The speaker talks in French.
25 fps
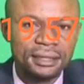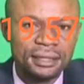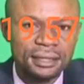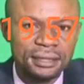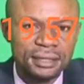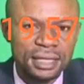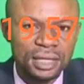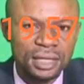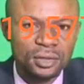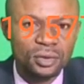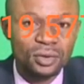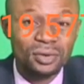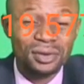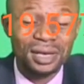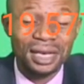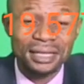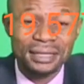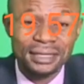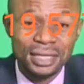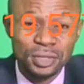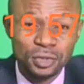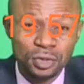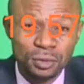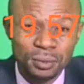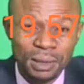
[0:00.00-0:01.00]
cette
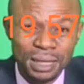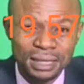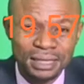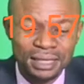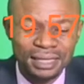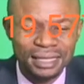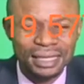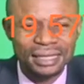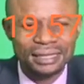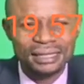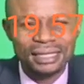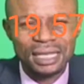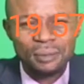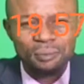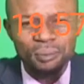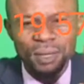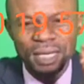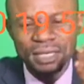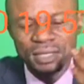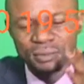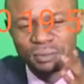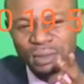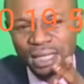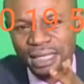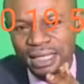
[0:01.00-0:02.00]
organisation matérielle,
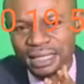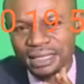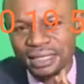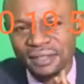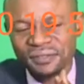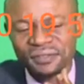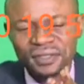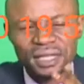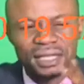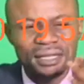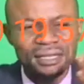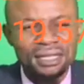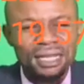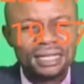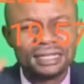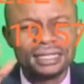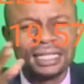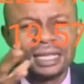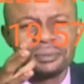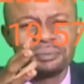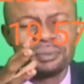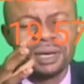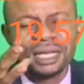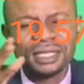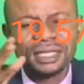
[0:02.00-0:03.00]
déplacement des chefs d'État,
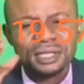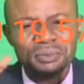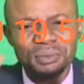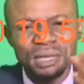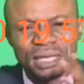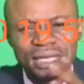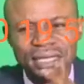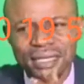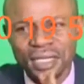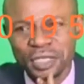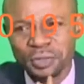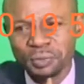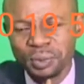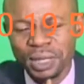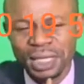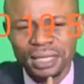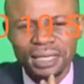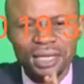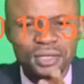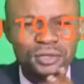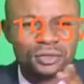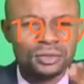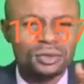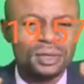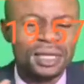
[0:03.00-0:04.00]
déplacement des experts
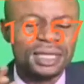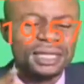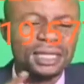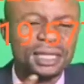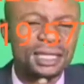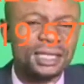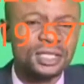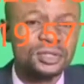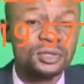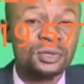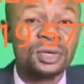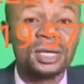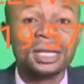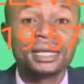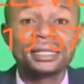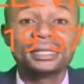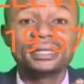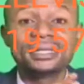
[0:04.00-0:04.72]
nationaux et internationaux,